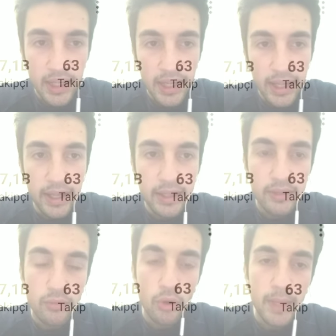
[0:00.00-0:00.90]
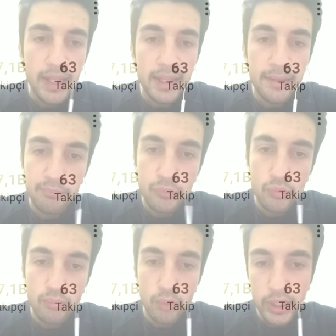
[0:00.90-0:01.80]
Ee, normalde
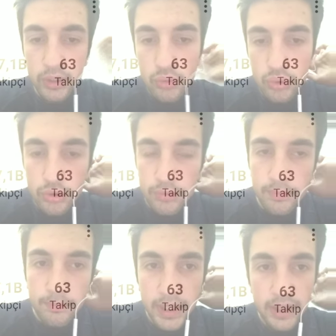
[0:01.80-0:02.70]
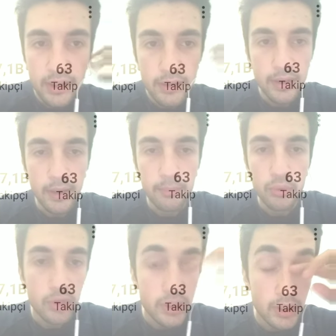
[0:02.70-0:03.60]
böyle 200 bin yapıyor
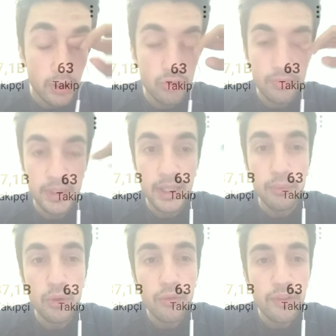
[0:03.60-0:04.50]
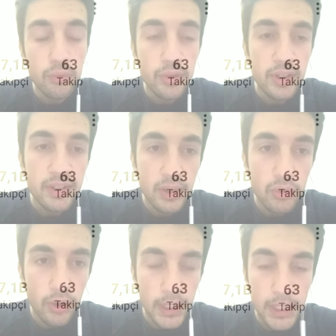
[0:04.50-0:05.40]
işte 100 bin yapıyor ve bunları satıyor
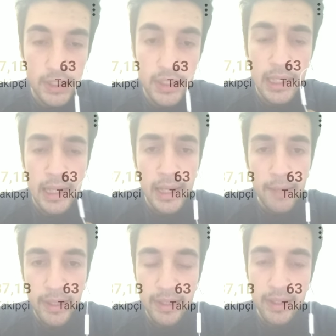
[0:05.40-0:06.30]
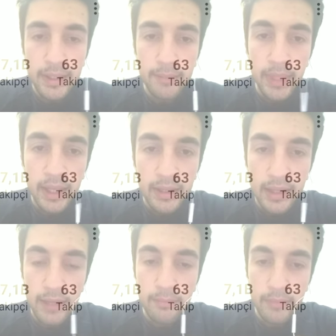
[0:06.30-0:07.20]
arkadaşlar. Ben de dedim
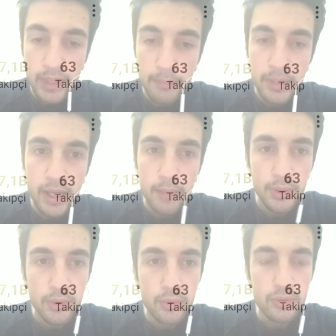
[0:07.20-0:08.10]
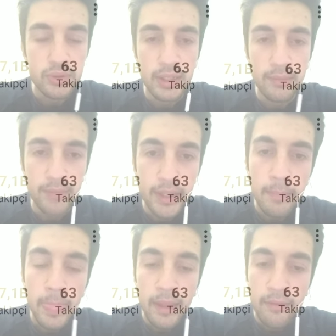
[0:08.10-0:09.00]
gelin gel bir kampanya oluşturalım dedim.
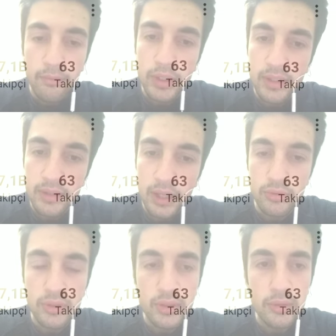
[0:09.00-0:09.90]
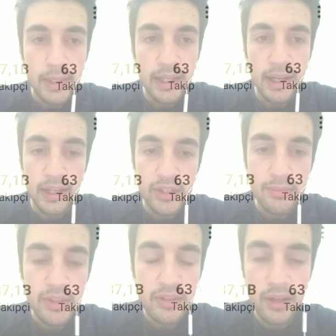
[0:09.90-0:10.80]
Bu da sağ olsun kırmadı kardeşimiz
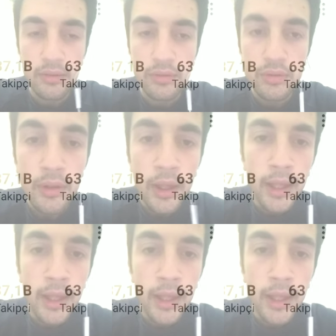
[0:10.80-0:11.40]
sağ olsun.